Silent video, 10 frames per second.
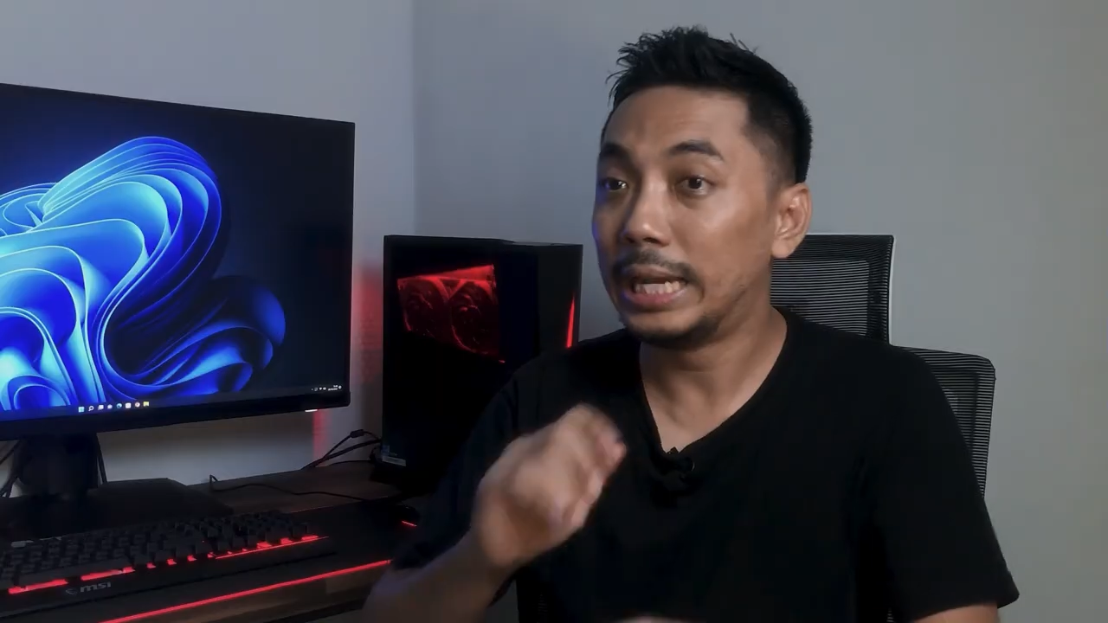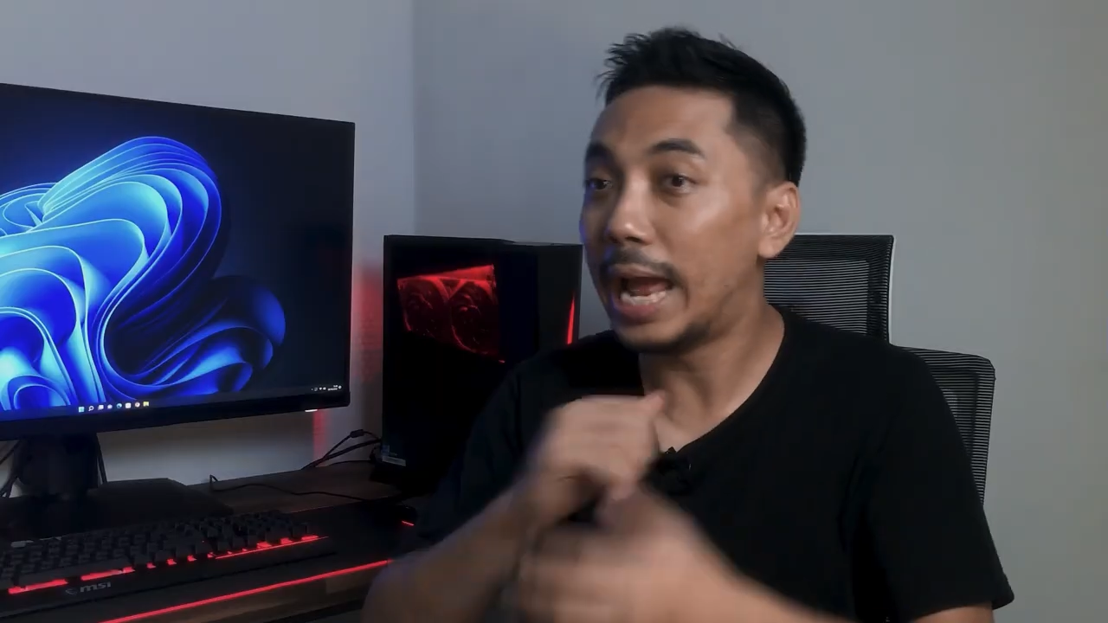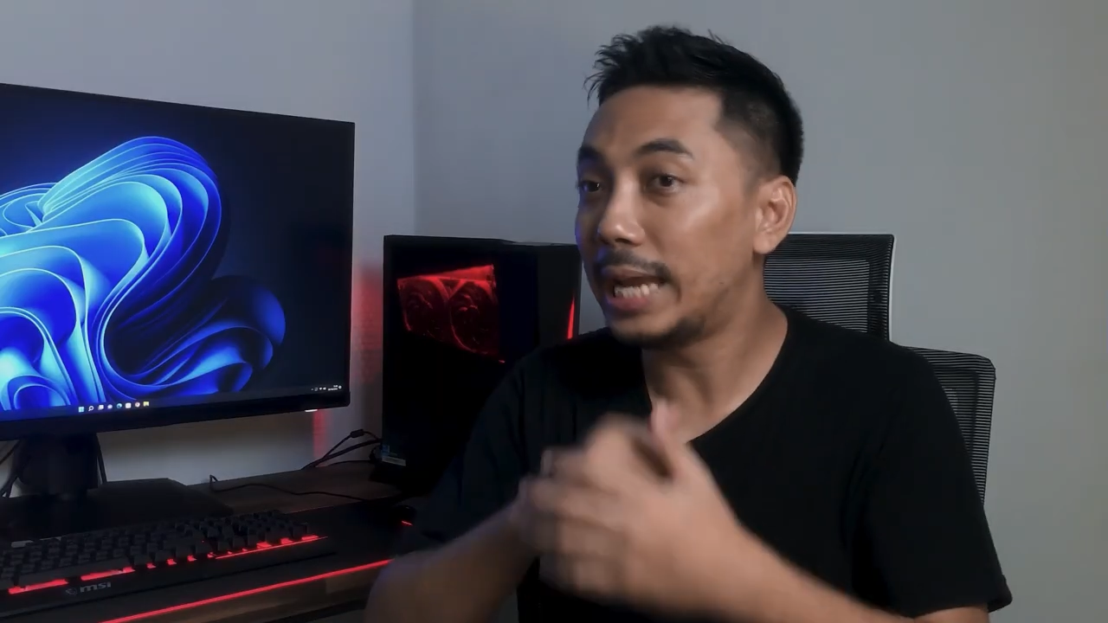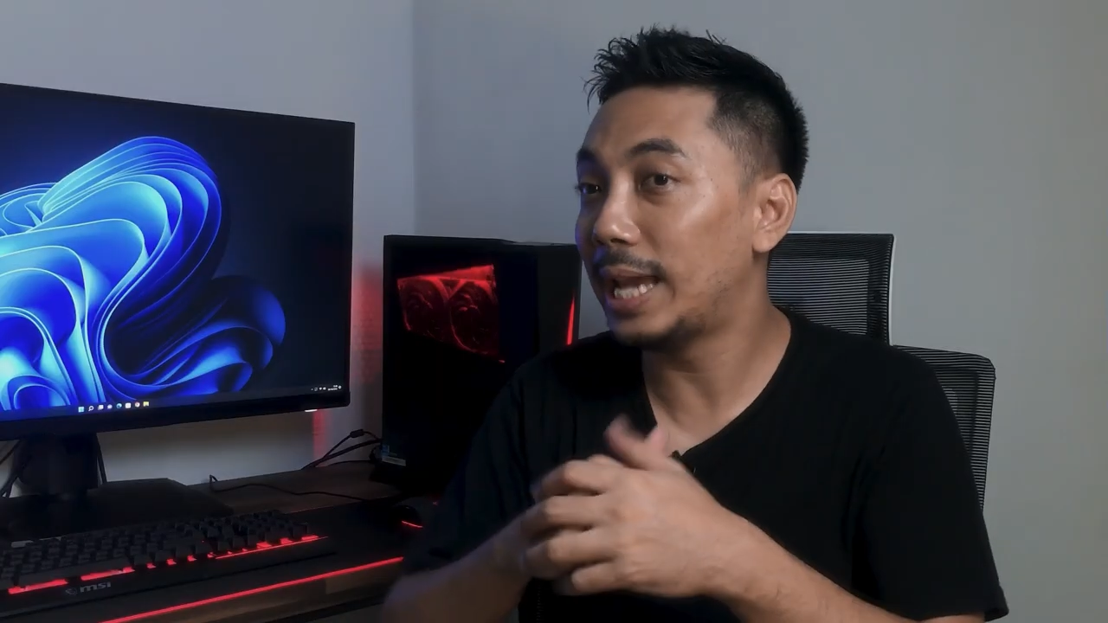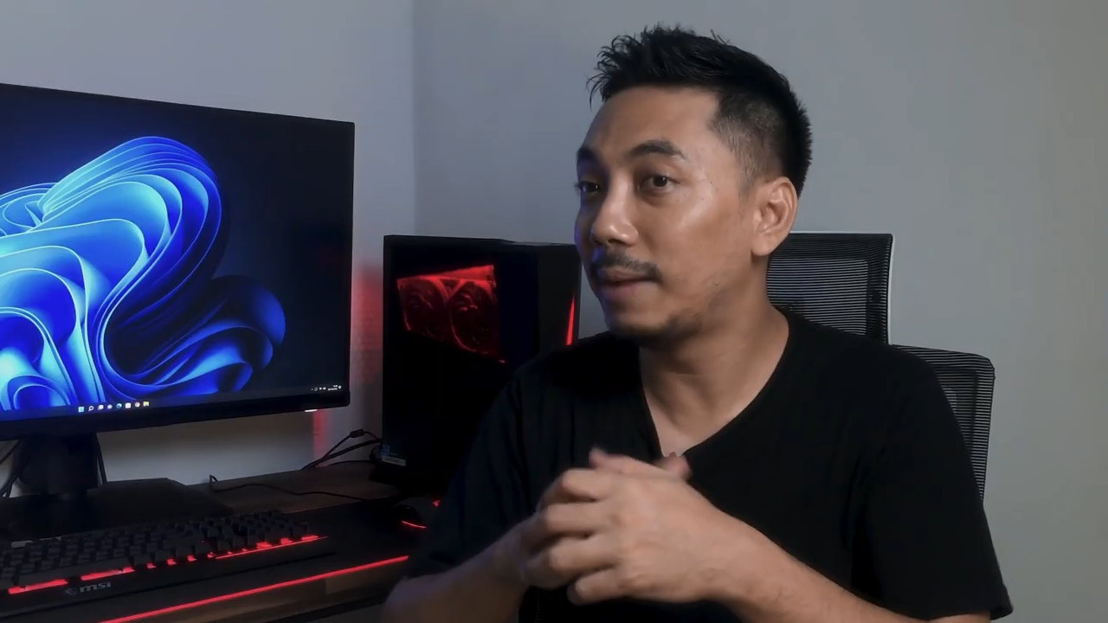
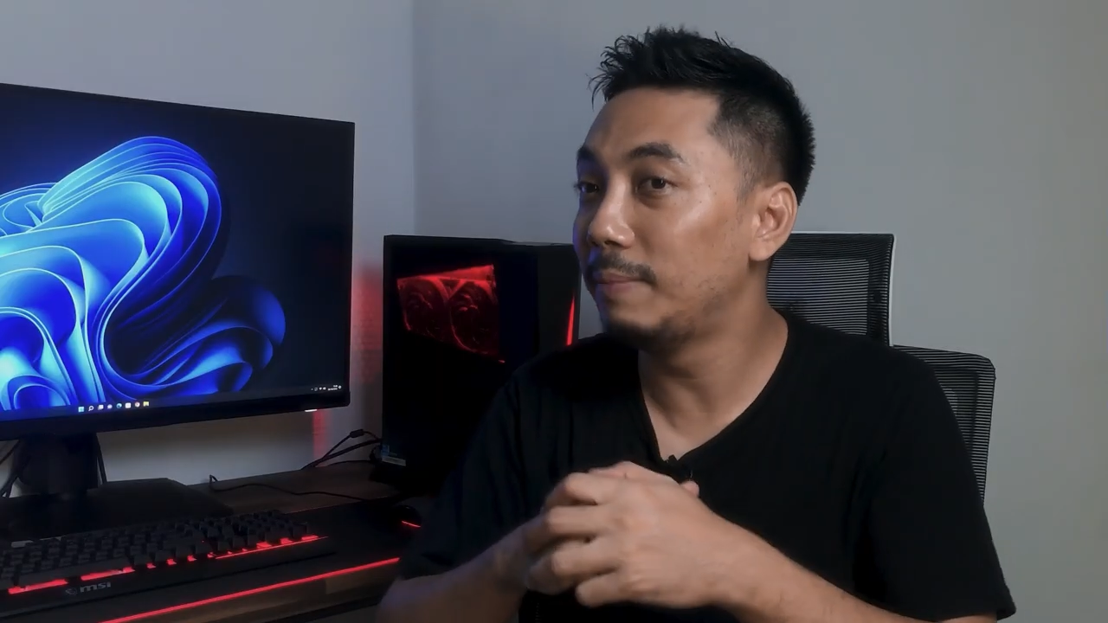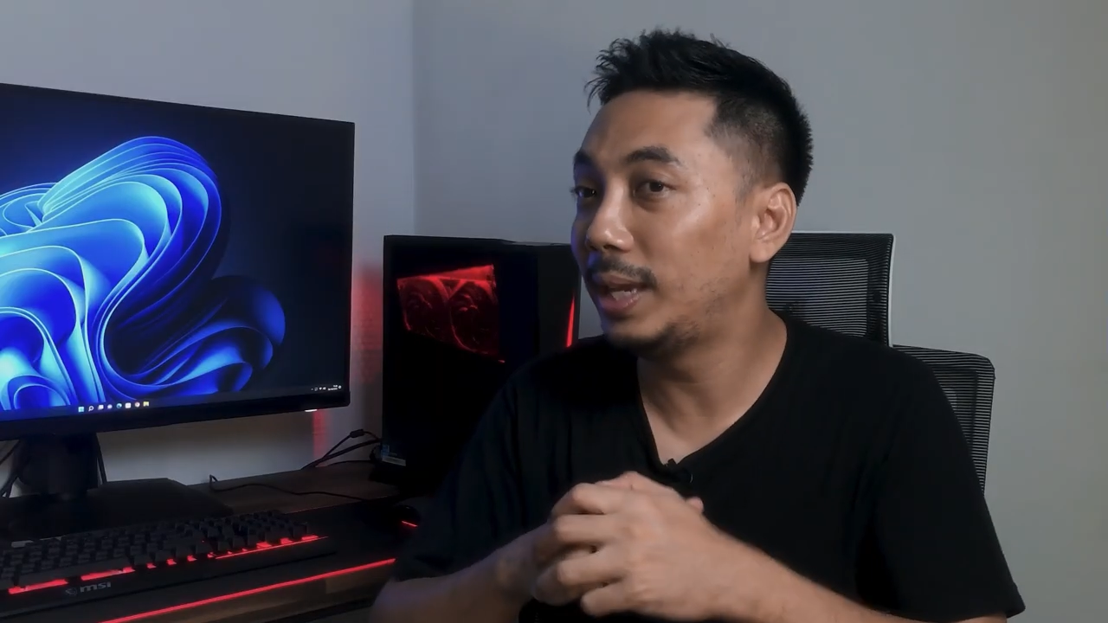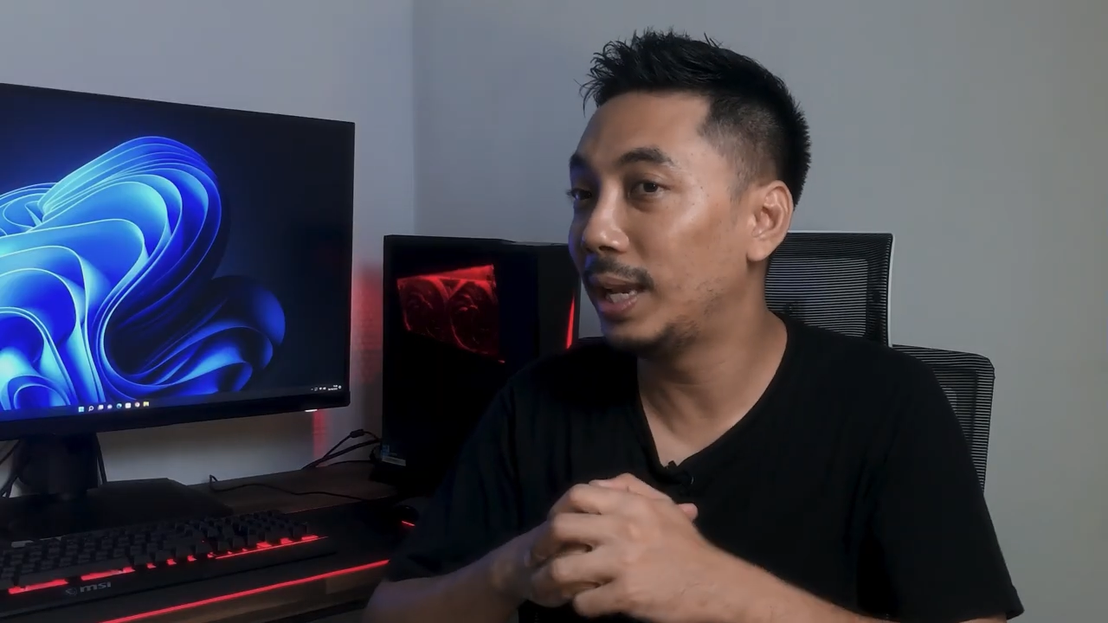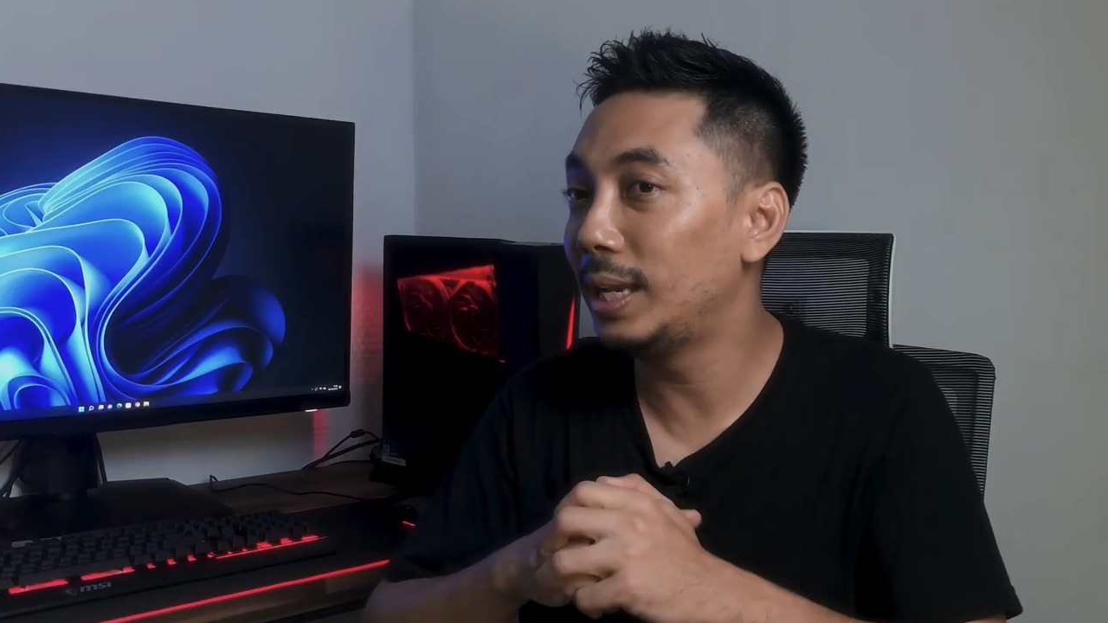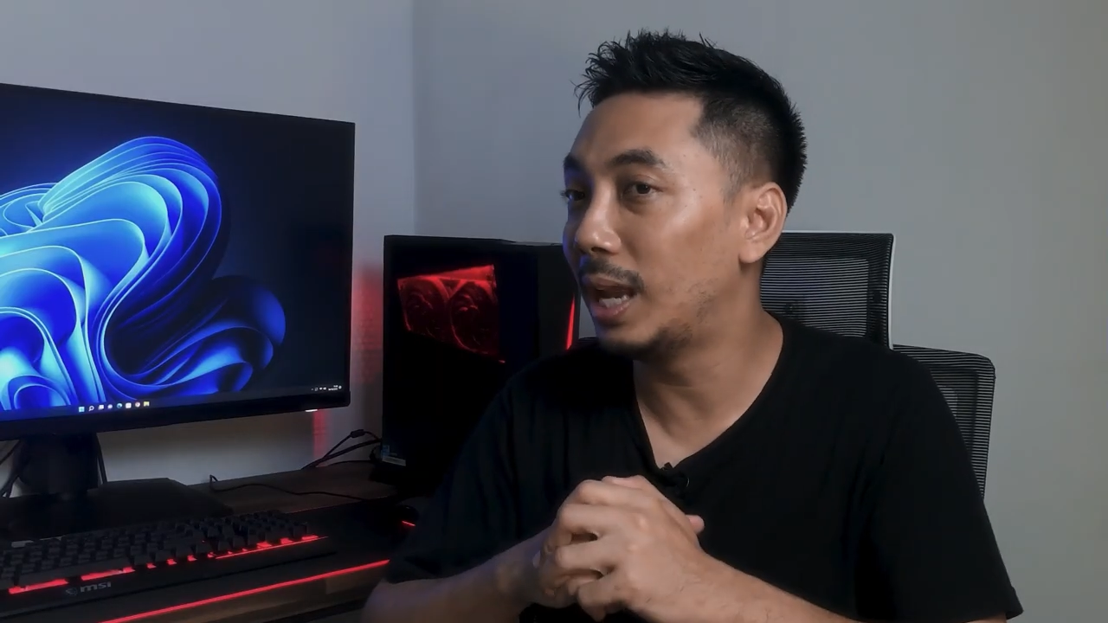Dan yang
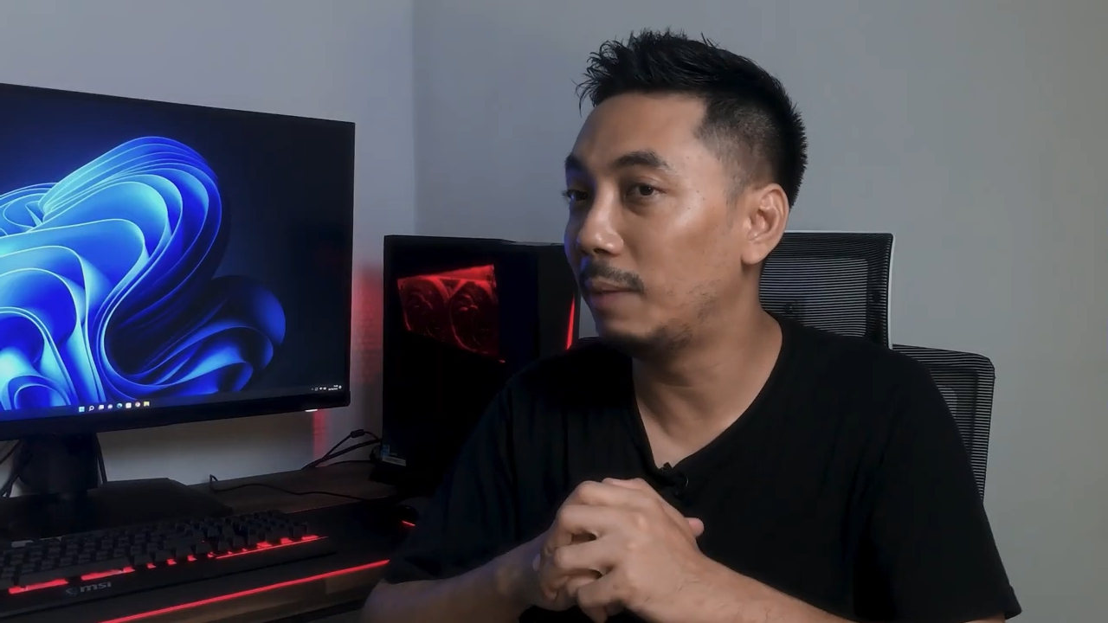bikin dia